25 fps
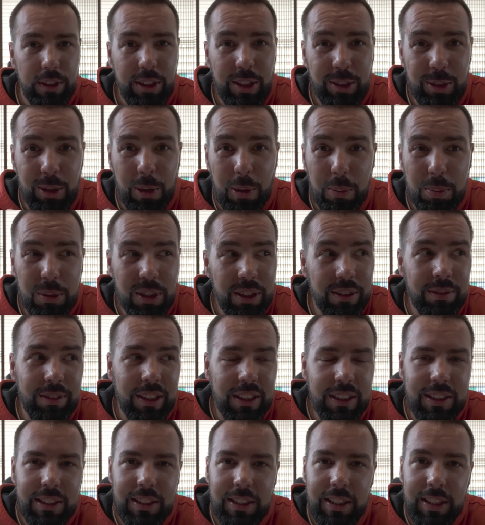wyniku
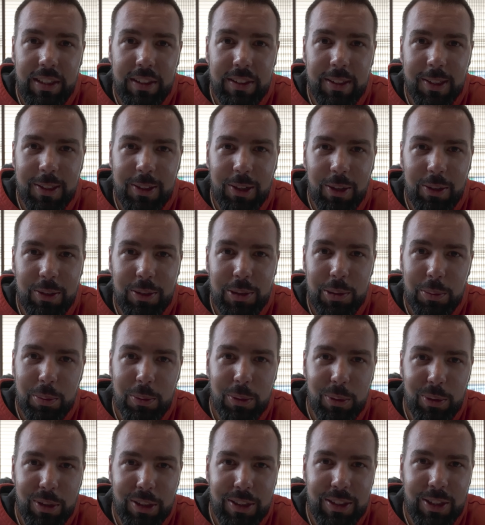obserwacji innych osób,
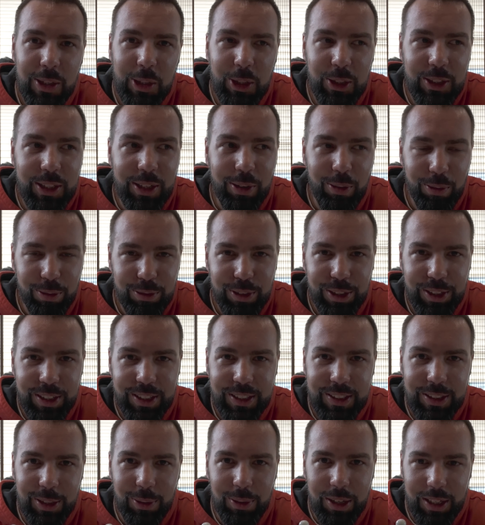które zasiadają w tej
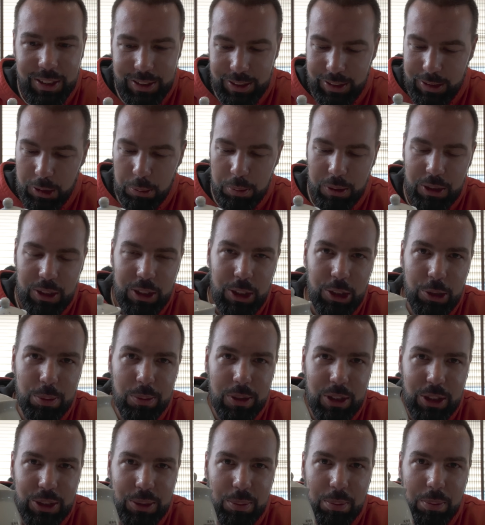restauracji,
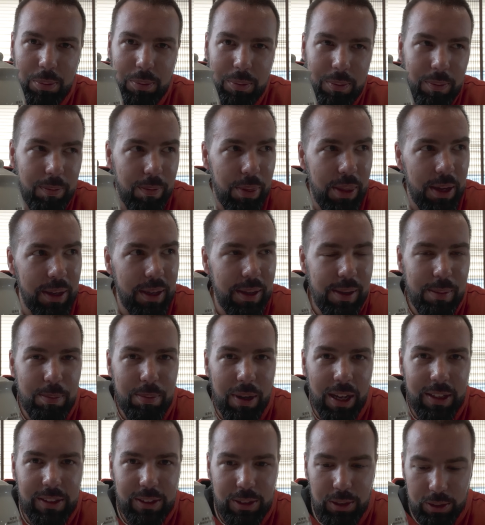zobaczyliśmy, że e,
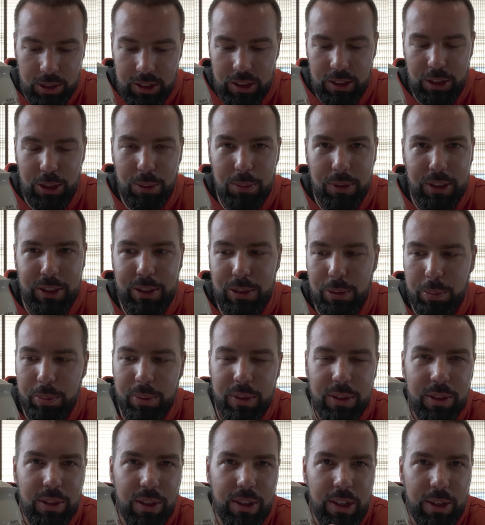pan do tej zimnej
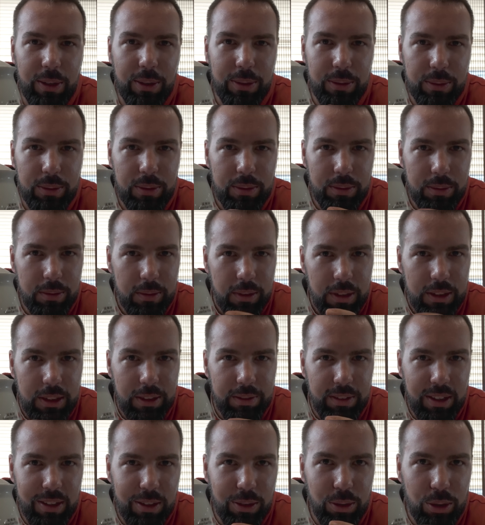zupy dolał
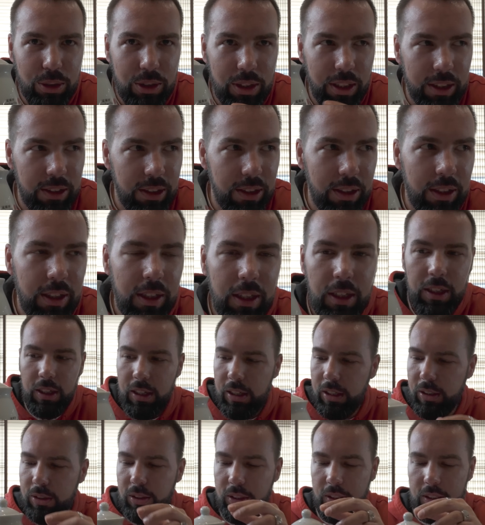zawartość tego.
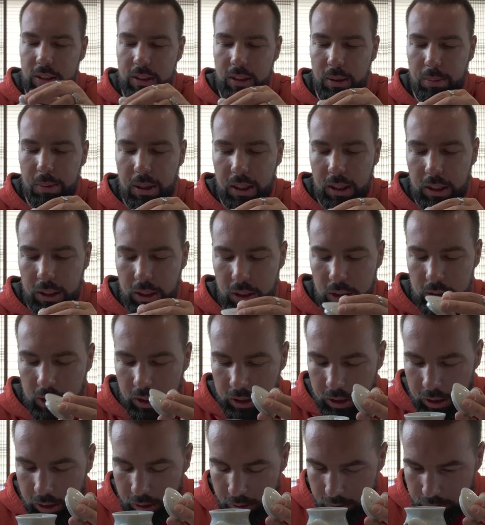I to jest chyba jakiś
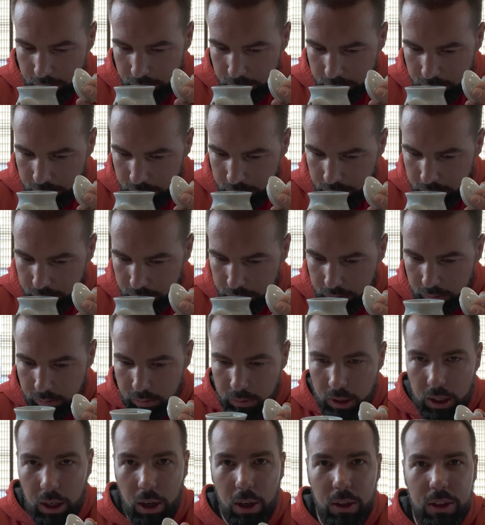taki
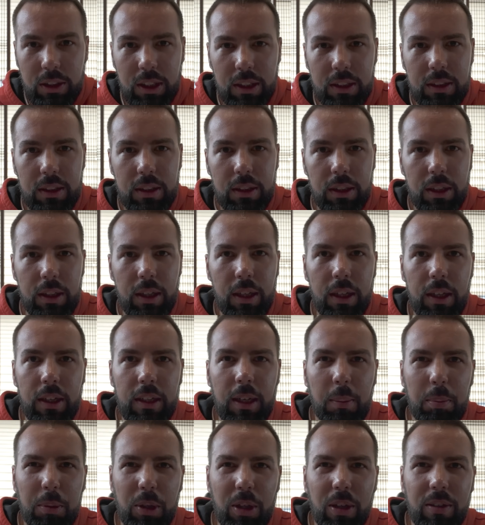ocet e,
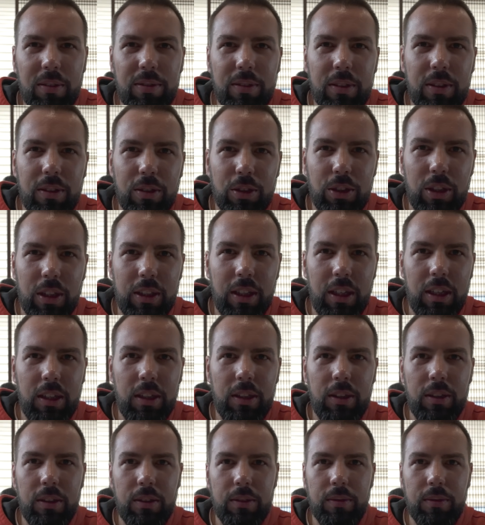jabłkowy, coś takiego?